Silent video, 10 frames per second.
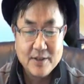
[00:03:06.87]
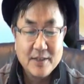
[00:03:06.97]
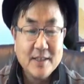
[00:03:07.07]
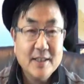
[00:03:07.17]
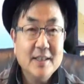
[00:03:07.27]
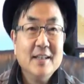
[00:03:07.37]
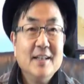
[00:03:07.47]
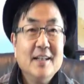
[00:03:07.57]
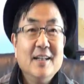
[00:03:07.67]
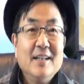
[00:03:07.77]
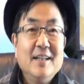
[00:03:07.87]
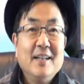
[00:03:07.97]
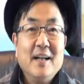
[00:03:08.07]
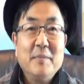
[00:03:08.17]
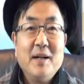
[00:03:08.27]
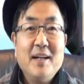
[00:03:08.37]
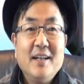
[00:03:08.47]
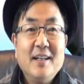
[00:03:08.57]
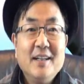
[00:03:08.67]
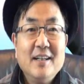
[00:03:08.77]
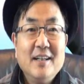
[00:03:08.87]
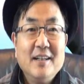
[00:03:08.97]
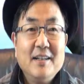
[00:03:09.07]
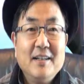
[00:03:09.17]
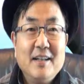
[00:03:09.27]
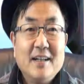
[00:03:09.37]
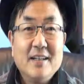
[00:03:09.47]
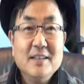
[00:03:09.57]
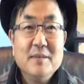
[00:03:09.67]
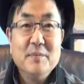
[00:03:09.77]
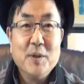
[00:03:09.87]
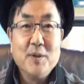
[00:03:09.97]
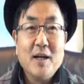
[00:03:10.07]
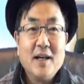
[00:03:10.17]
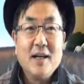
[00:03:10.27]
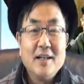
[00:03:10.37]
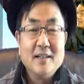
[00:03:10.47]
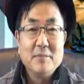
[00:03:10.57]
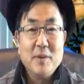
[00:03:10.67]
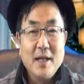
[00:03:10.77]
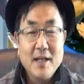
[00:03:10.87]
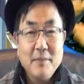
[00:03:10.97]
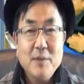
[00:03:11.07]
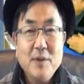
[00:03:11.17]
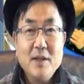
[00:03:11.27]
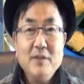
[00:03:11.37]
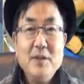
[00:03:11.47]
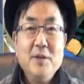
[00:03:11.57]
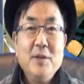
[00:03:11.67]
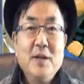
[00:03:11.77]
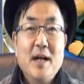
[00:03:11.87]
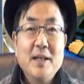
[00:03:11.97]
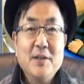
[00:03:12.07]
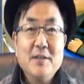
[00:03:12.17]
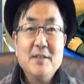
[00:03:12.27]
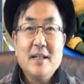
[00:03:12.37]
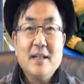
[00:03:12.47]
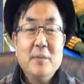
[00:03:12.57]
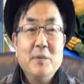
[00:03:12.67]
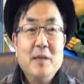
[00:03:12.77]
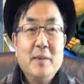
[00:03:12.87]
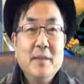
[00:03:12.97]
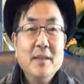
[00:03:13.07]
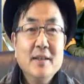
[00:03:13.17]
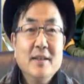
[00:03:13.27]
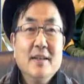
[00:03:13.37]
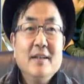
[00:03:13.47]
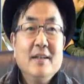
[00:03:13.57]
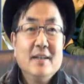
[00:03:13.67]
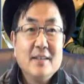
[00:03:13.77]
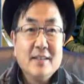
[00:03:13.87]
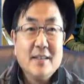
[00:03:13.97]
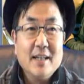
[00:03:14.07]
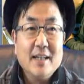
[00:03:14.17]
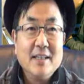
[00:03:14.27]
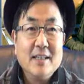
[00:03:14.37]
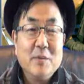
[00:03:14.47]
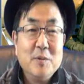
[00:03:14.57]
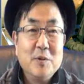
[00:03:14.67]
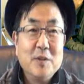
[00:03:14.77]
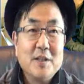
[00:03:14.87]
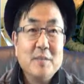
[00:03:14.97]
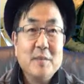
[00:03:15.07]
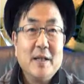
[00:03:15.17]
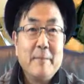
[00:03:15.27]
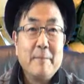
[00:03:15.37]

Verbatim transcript: 것이 에, 아마 아, 큰 변화, 뭐 한 편의 비디오의 가격을 생각해 본다면 큰 차이가 있다고 볼 수가 있습니다.